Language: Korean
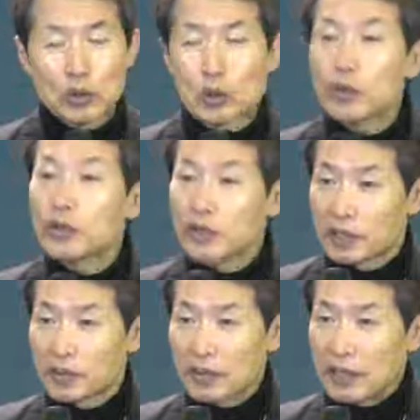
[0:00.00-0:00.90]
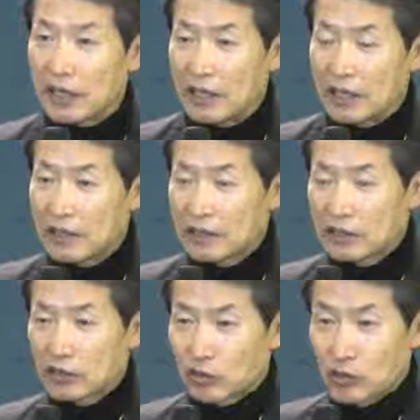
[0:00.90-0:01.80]
토요일입니다.
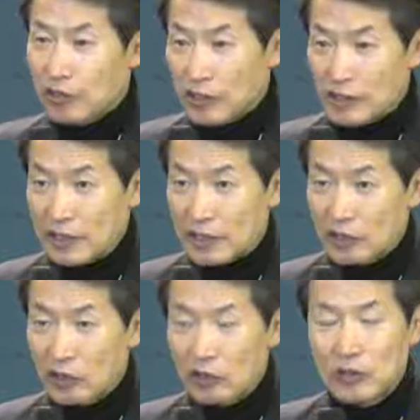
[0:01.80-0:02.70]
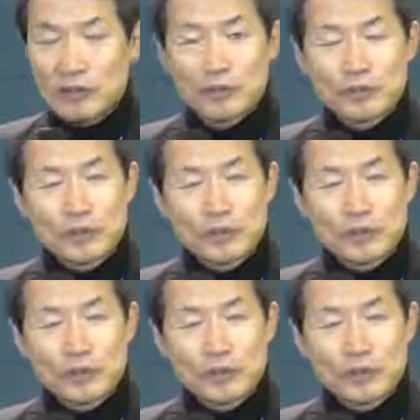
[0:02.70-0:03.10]
그 주일날이 아니고